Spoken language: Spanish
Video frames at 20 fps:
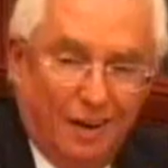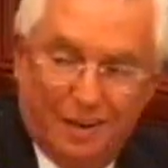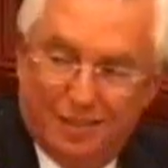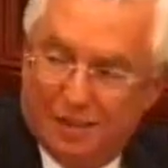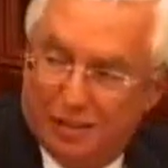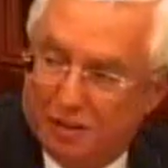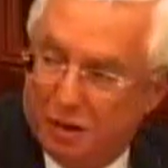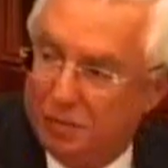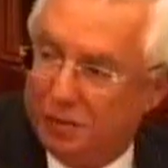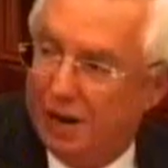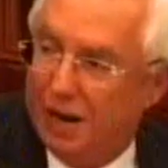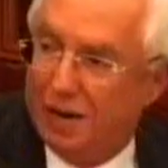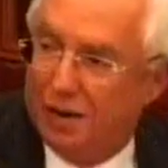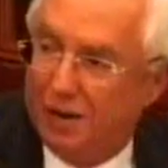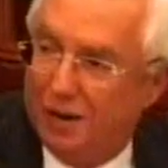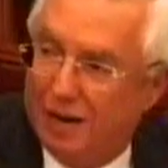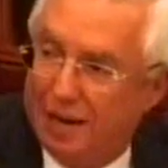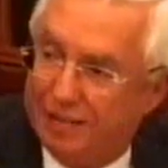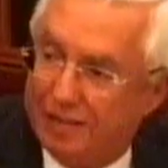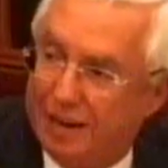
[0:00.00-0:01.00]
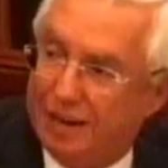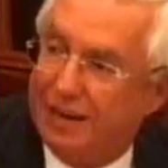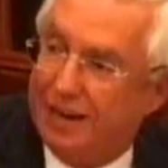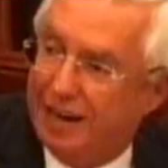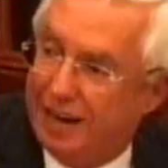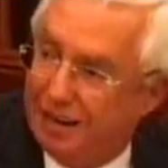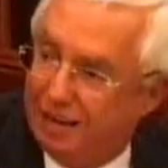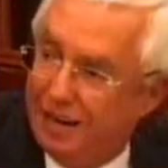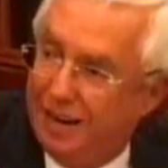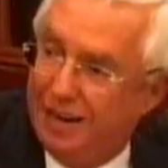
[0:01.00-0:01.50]
ese es el problema con el azar, que
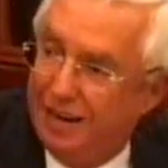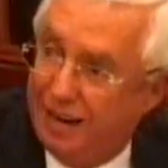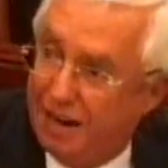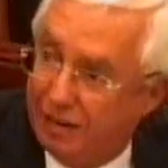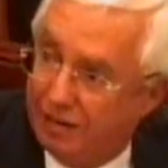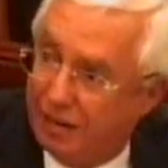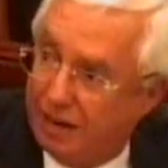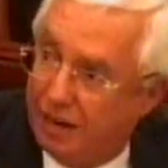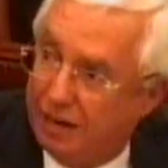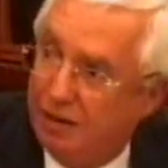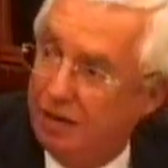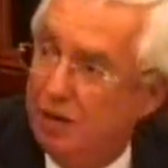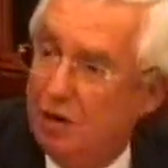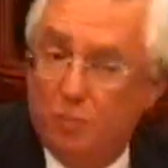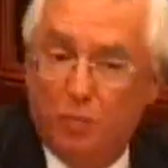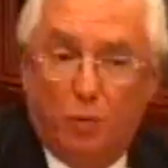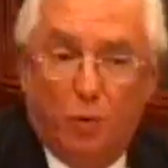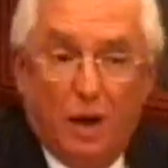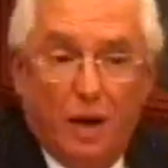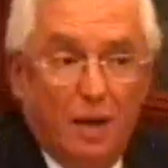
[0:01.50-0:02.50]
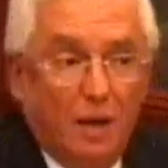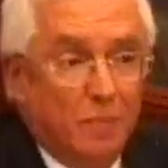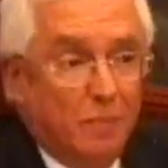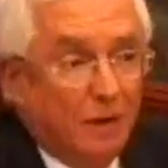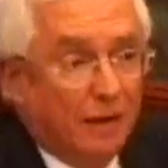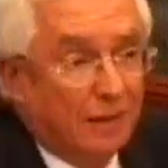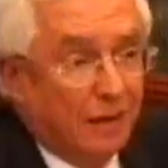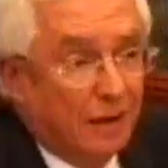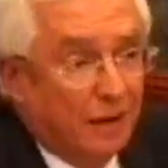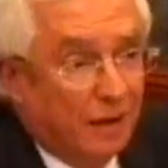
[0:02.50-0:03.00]
en el azar pueden
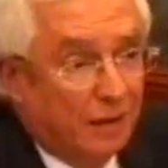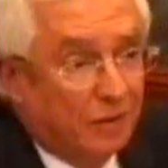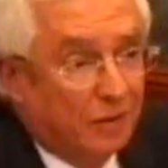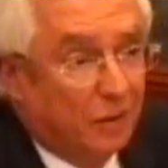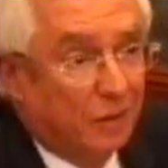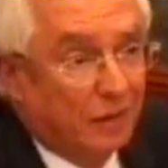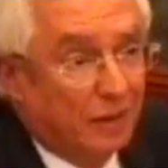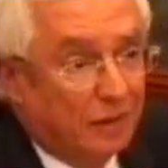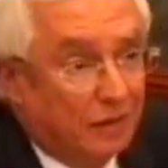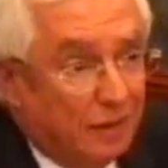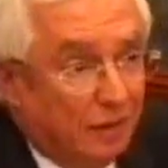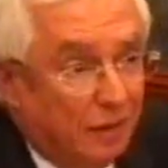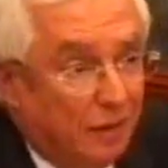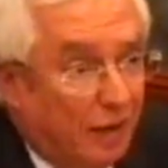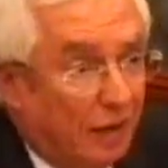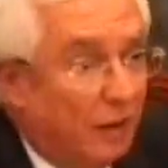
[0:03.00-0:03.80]
pasar las cosas. Sí.